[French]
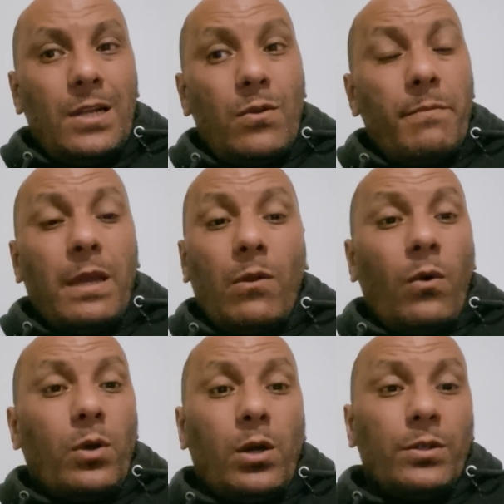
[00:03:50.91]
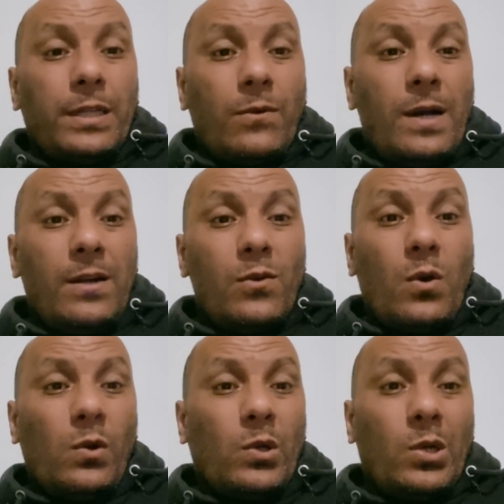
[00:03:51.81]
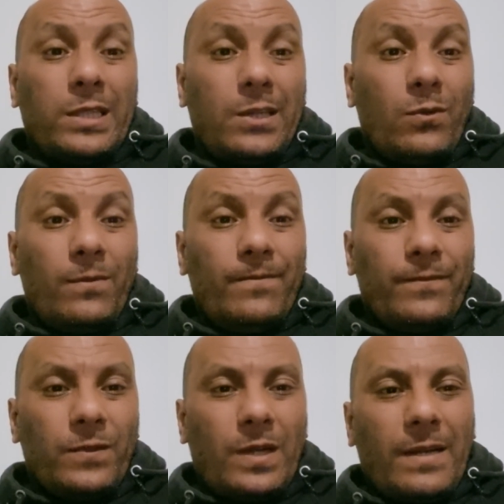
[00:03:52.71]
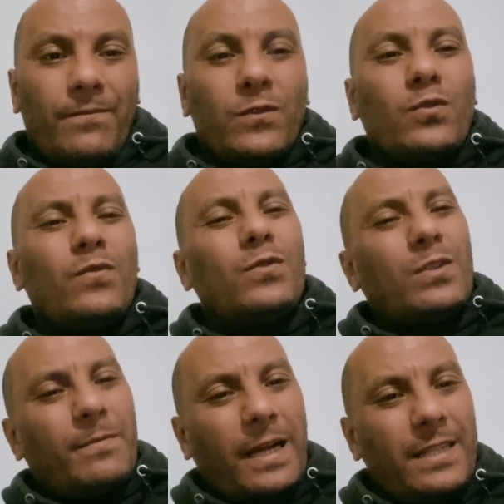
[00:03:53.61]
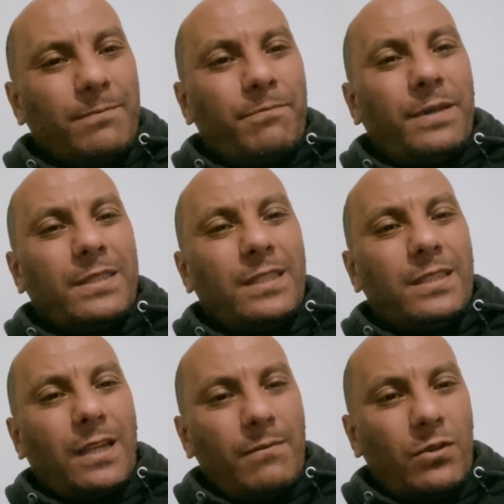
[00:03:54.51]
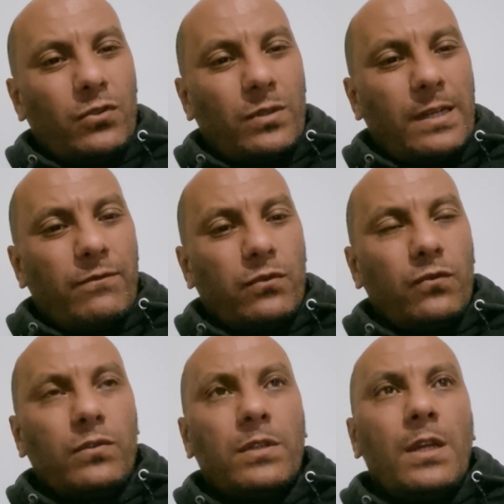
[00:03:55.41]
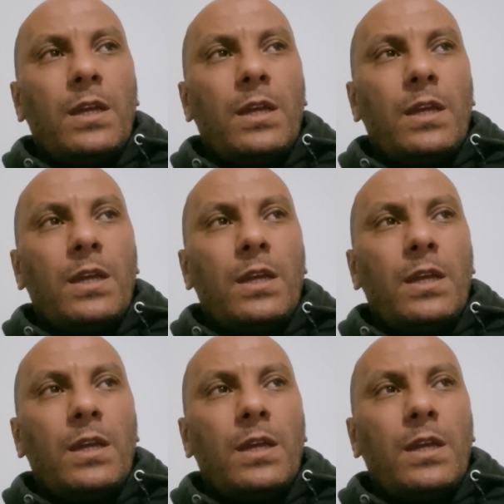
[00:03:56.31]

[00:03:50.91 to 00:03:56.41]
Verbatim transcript: Le, mais le record des quoi Le record des cons. Voilà. Je vous embrasse. Passez une très bonne journée à vous tous.